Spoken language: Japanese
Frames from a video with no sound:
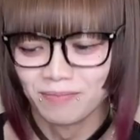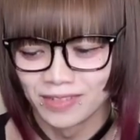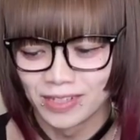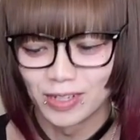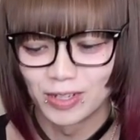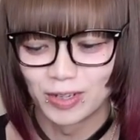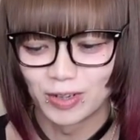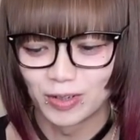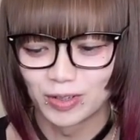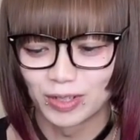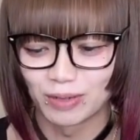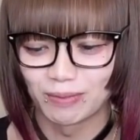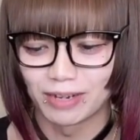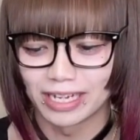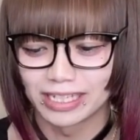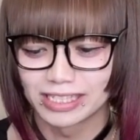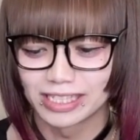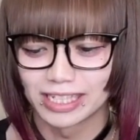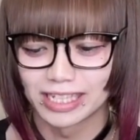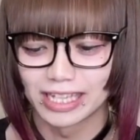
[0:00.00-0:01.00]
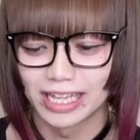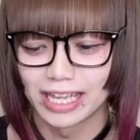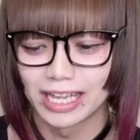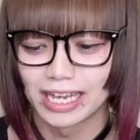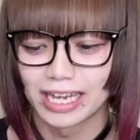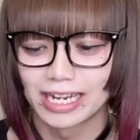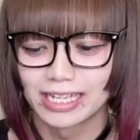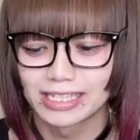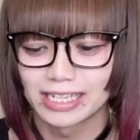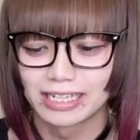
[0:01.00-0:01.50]
そういう言葉が好きで
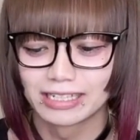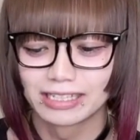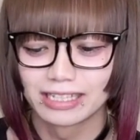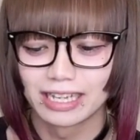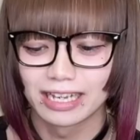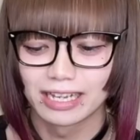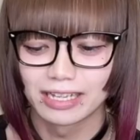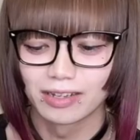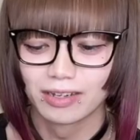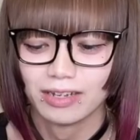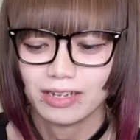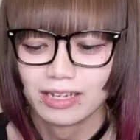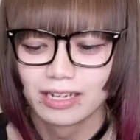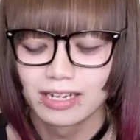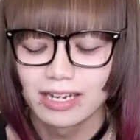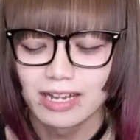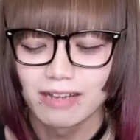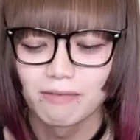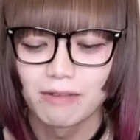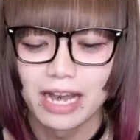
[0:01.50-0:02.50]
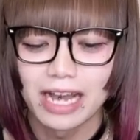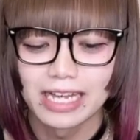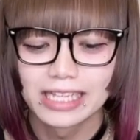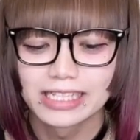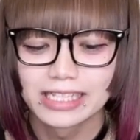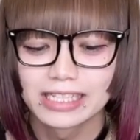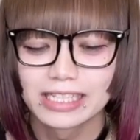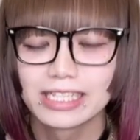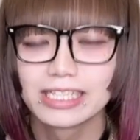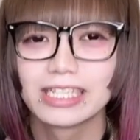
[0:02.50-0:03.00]
惹かれちゃうんだけど、これは
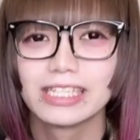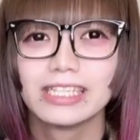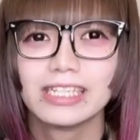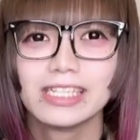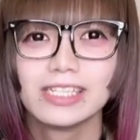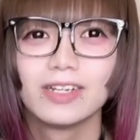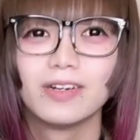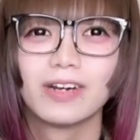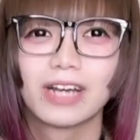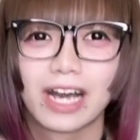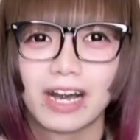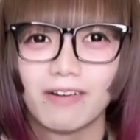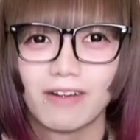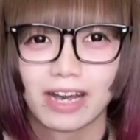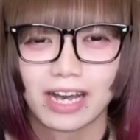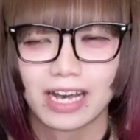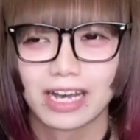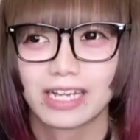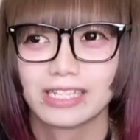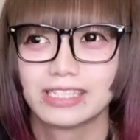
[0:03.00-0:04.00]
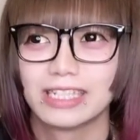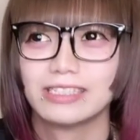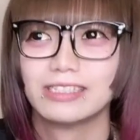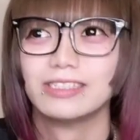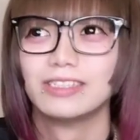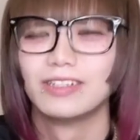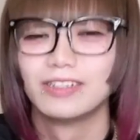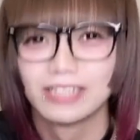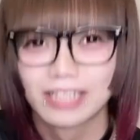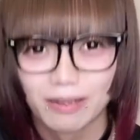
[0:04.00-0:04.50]
1日2錠かは欠かさ
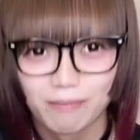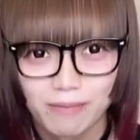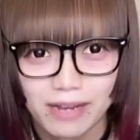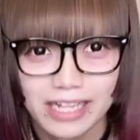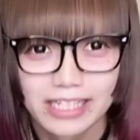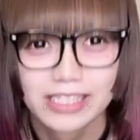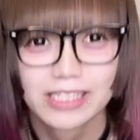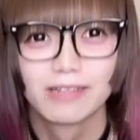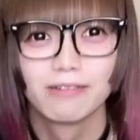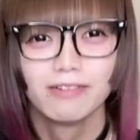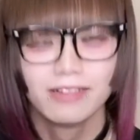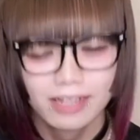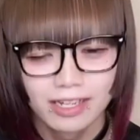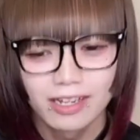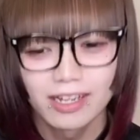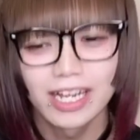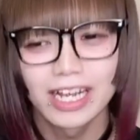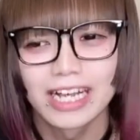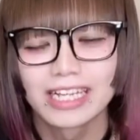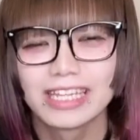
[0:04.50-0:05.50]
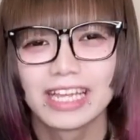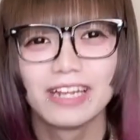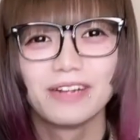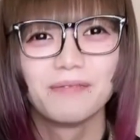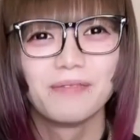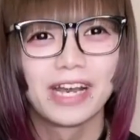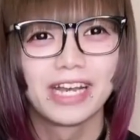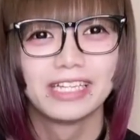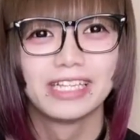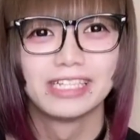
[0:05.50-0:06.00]
ず飲んでます。これが寝る
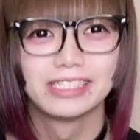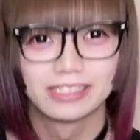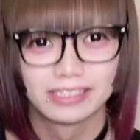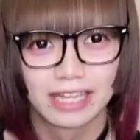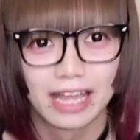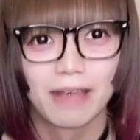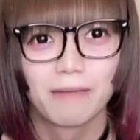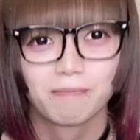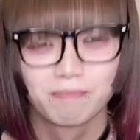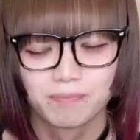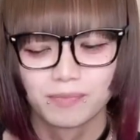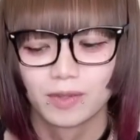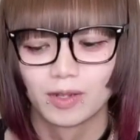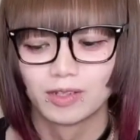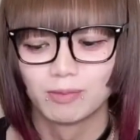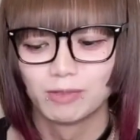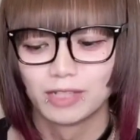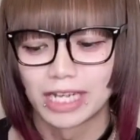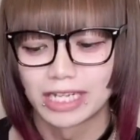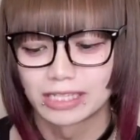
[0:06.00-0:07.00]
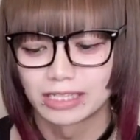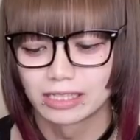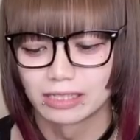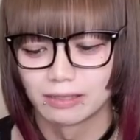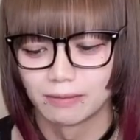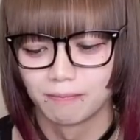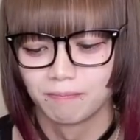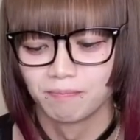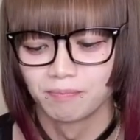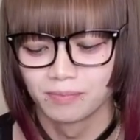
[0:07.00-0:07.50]
前ですね、飲むやつ
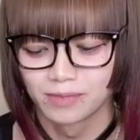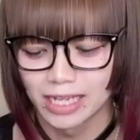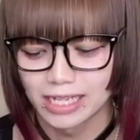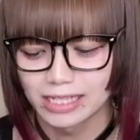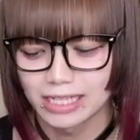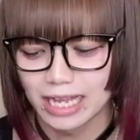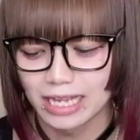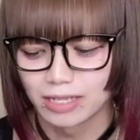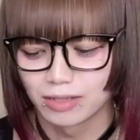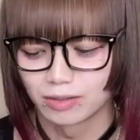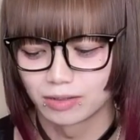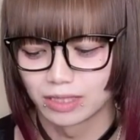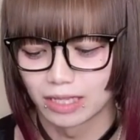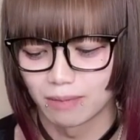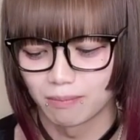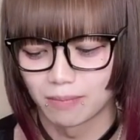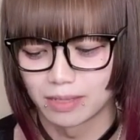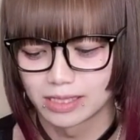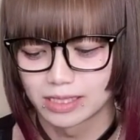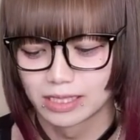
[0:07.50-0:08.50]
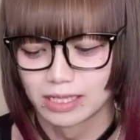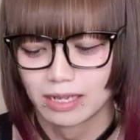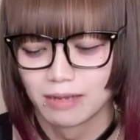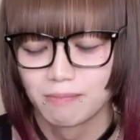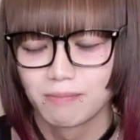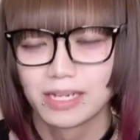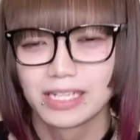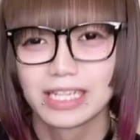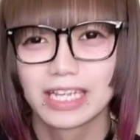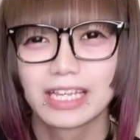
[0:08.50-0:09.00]
絶対飲んでます。
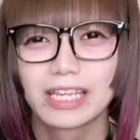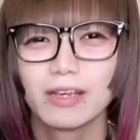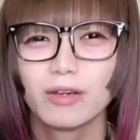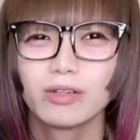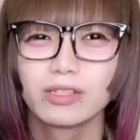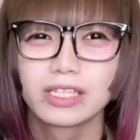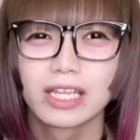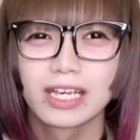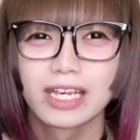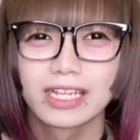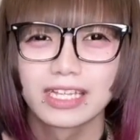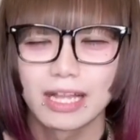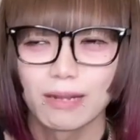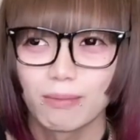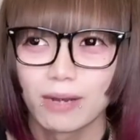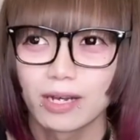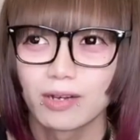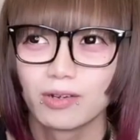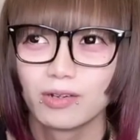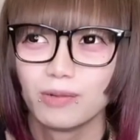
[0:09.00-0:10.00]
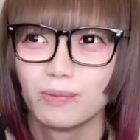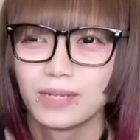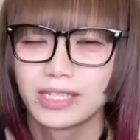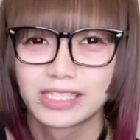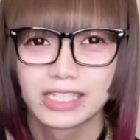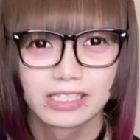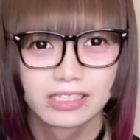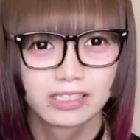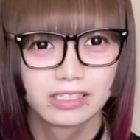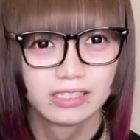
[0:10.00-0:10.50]
まあね、基本的にタバコをめっ
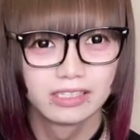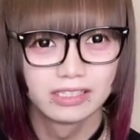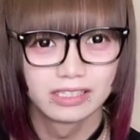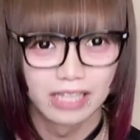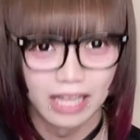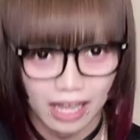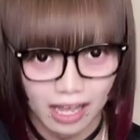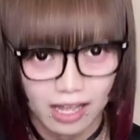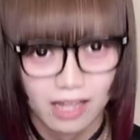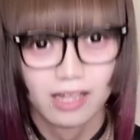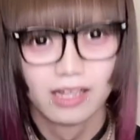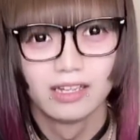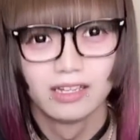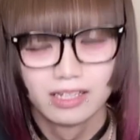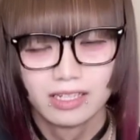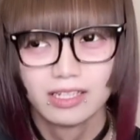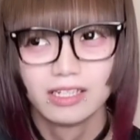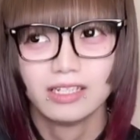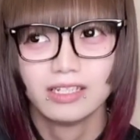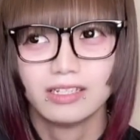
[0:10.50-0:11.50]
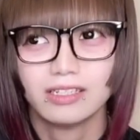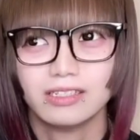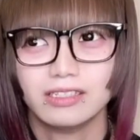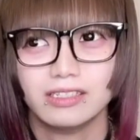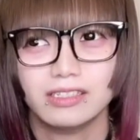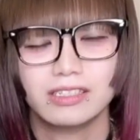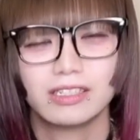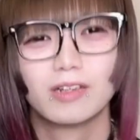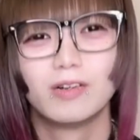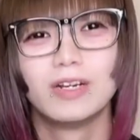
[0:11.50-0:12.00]
ちゃ吸うんで、
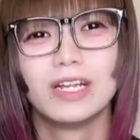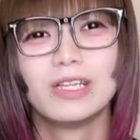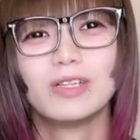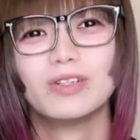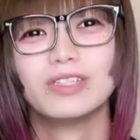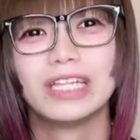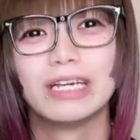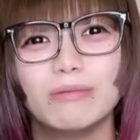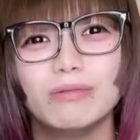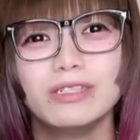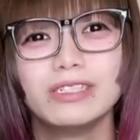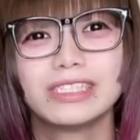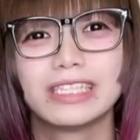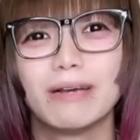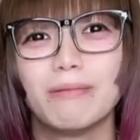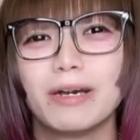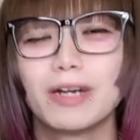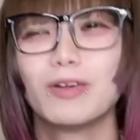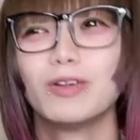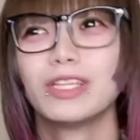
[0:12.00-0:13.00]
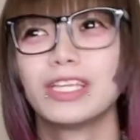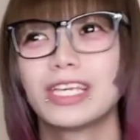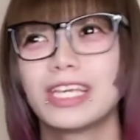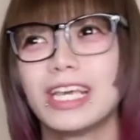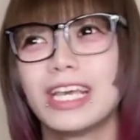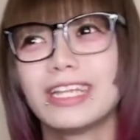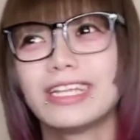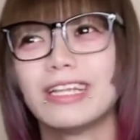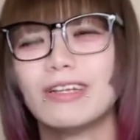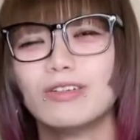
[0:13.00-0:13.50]
これ飲ん分タバコに
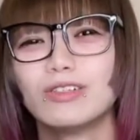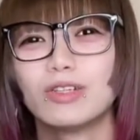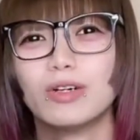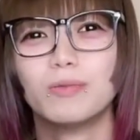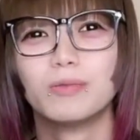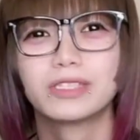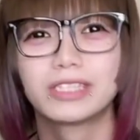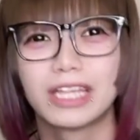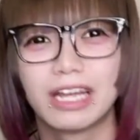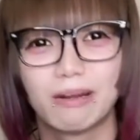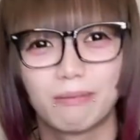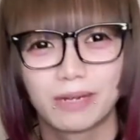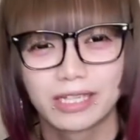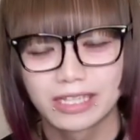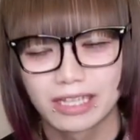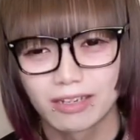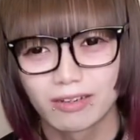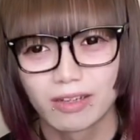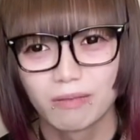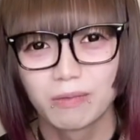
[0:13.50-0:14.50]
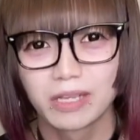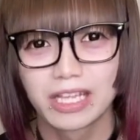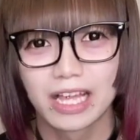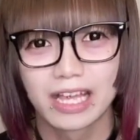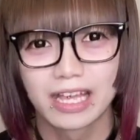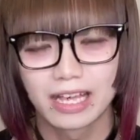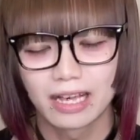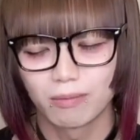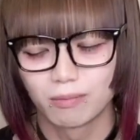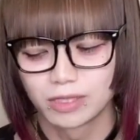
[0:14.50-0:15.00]
消えてると思ったら全く意味
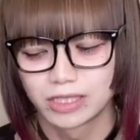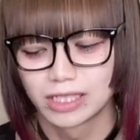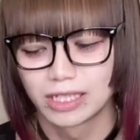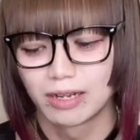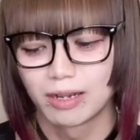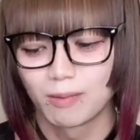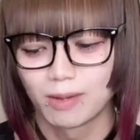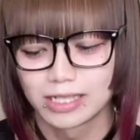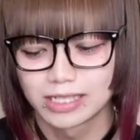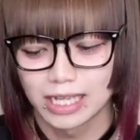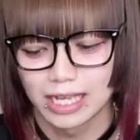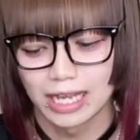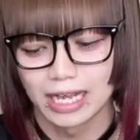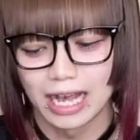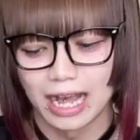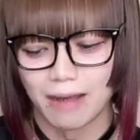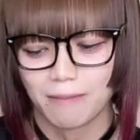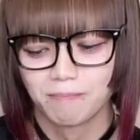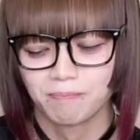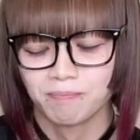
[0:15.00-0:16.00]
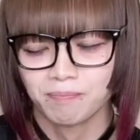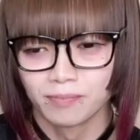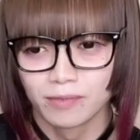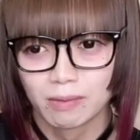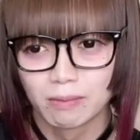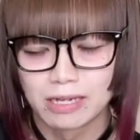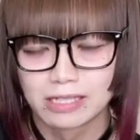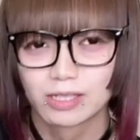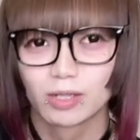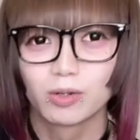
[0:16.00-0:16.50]
ないんかもしれませんが、
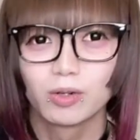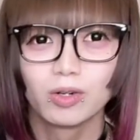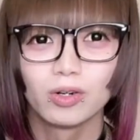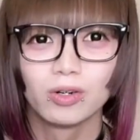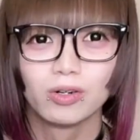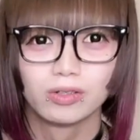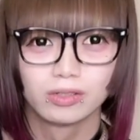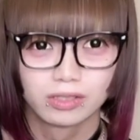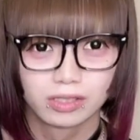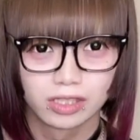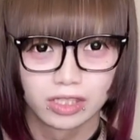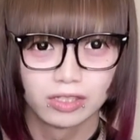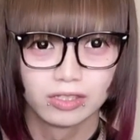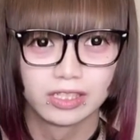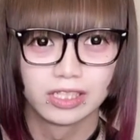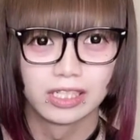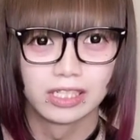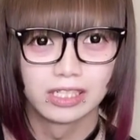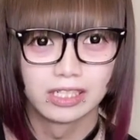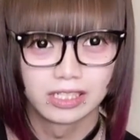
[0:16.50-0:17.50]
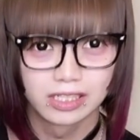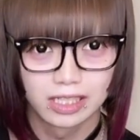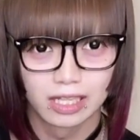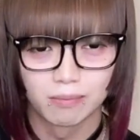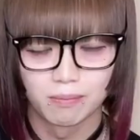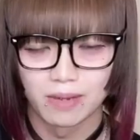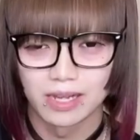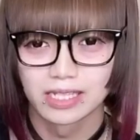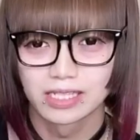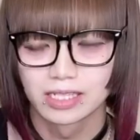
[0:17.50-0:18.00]
まあそこを重視にし
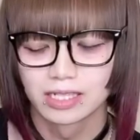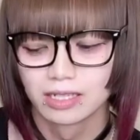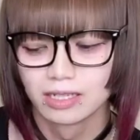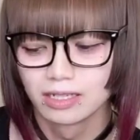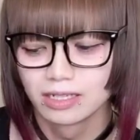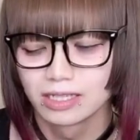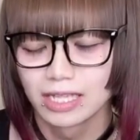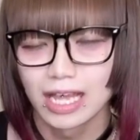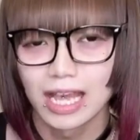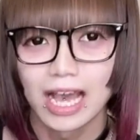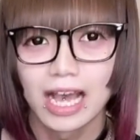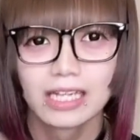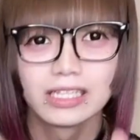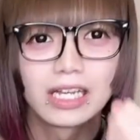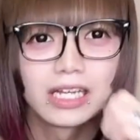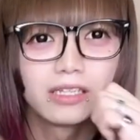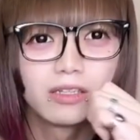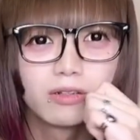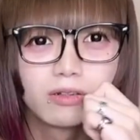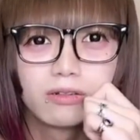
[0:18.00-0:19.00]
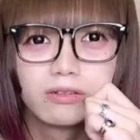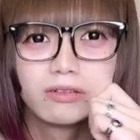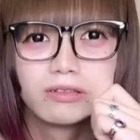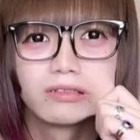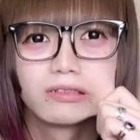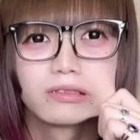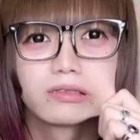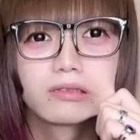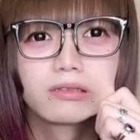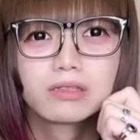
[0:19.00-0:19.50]
てます。で肌のこ
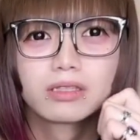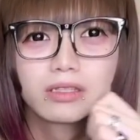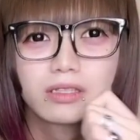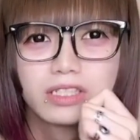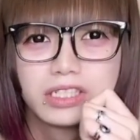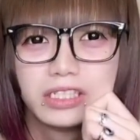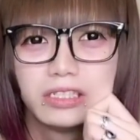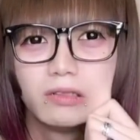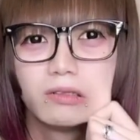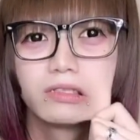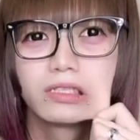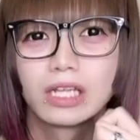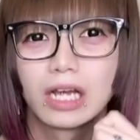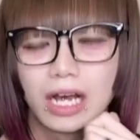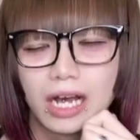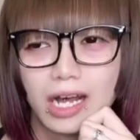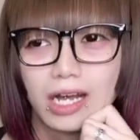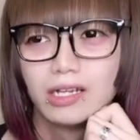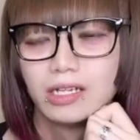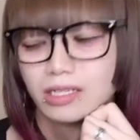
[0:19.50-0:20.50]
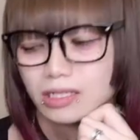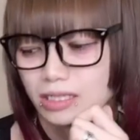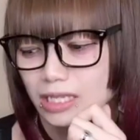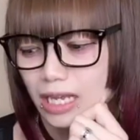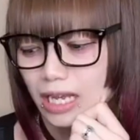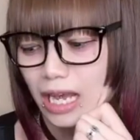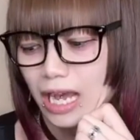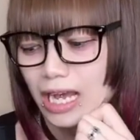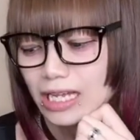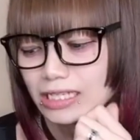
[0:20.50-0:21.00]
の白さ、
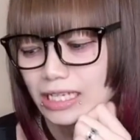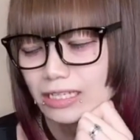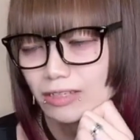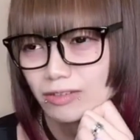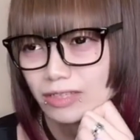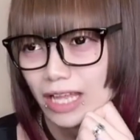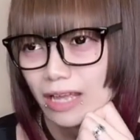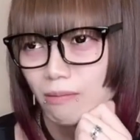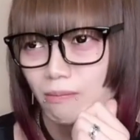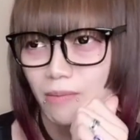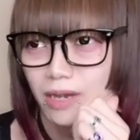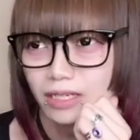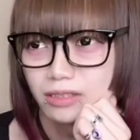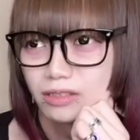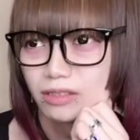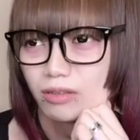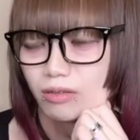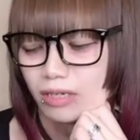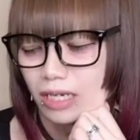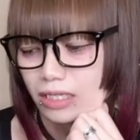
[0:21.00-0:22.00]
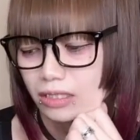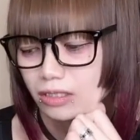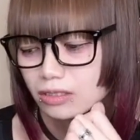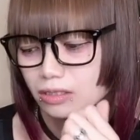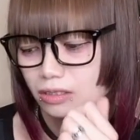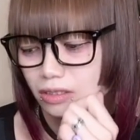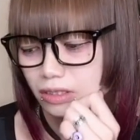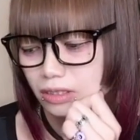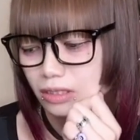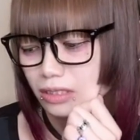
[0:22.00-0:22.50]
なんか肌の粘膜とか
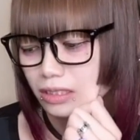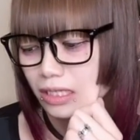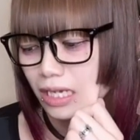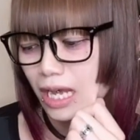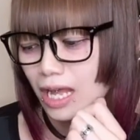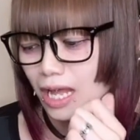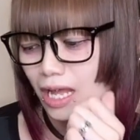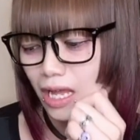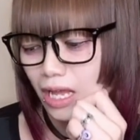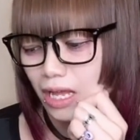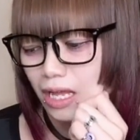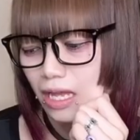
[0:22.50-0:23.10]
作るんが、